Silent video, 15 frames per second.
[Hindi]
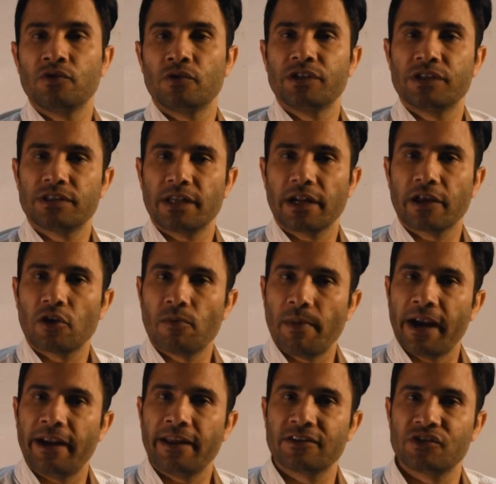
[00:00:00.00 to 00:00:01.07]
जो जिस तरह के
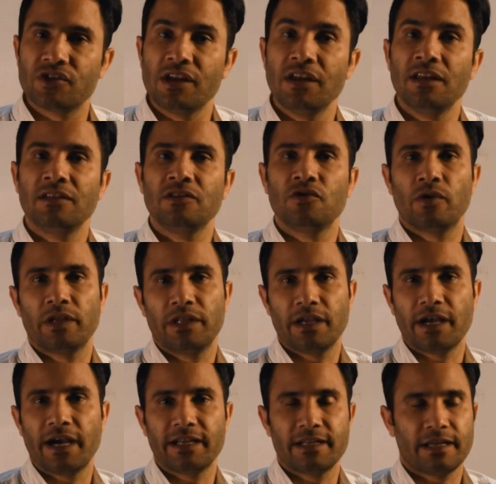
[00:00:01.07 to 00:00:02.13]
रोमांटिक सीन जो है
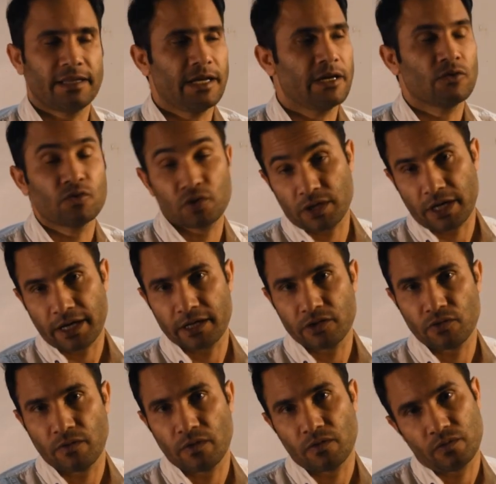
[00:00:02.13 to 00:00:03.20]
दिखाए जाते हैं उस तरह के
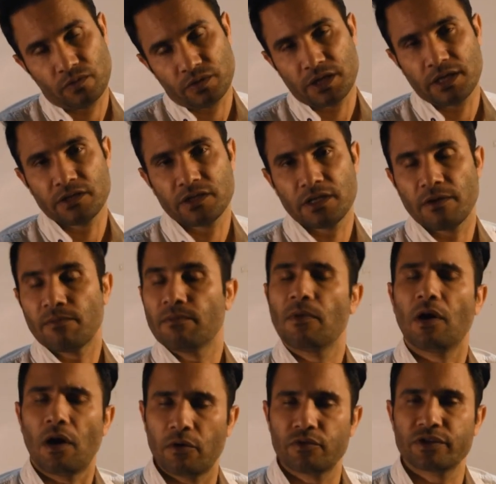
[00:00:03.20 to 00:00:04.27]
जो सीन्स थे
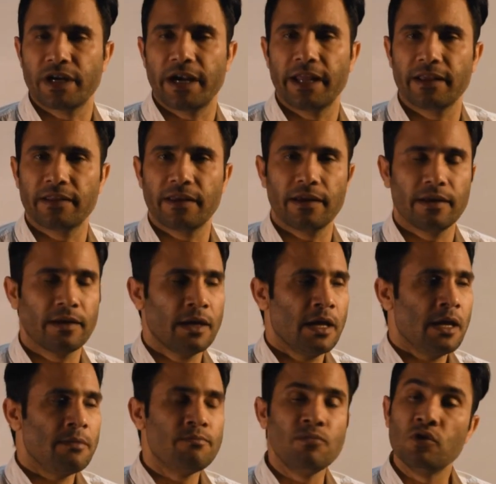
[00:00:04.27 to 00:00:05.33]
आउटस्टैंडिंग थे
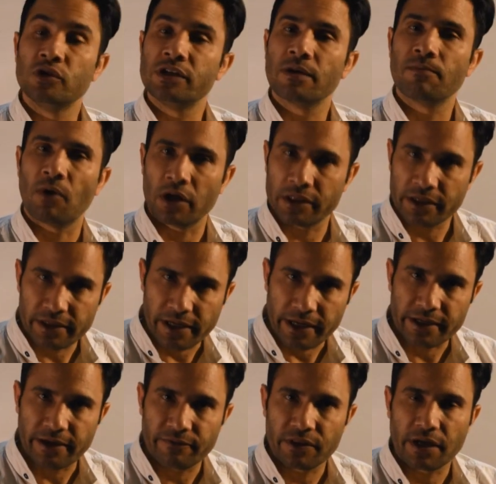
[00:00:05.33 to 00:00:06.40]
म्यूज़िक बहुत
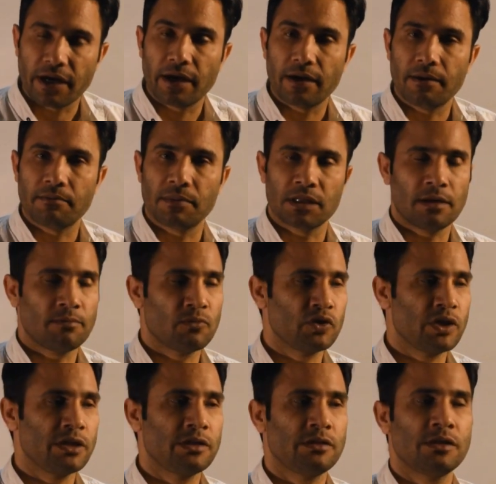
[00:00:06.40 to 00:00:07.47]
अट्रैक्टिव था मतलब
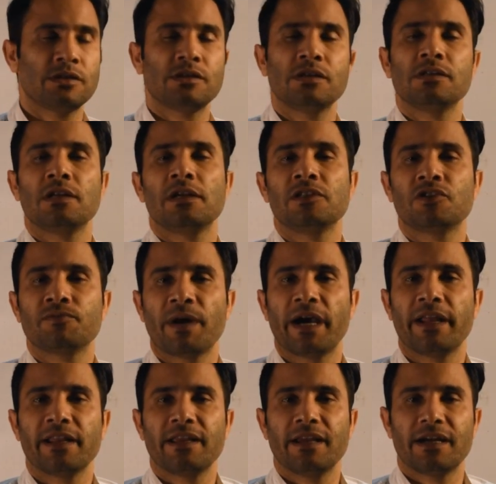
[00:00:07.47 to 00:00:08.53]
मुझे जिस चीज़ ने
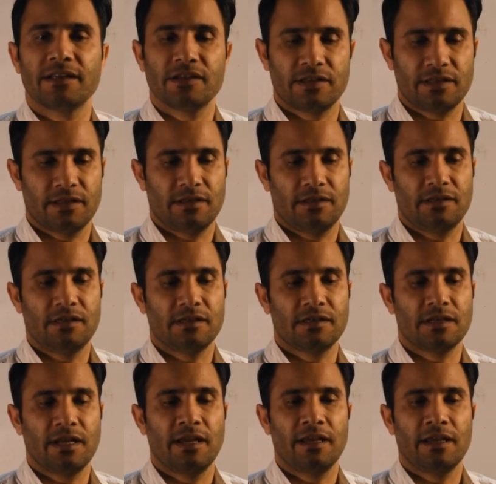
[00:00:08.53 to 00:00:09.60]
इंस्पायर किया जिस
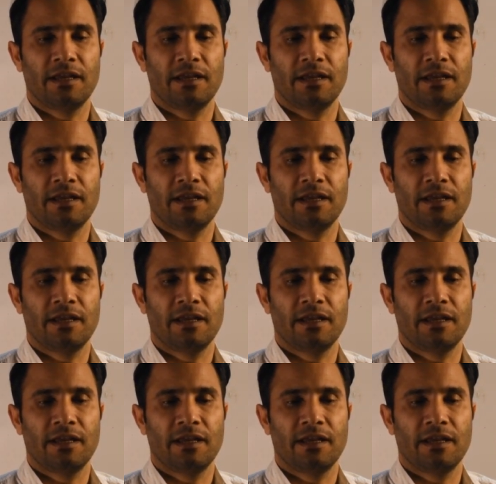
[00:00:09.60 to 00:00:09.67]
जिसने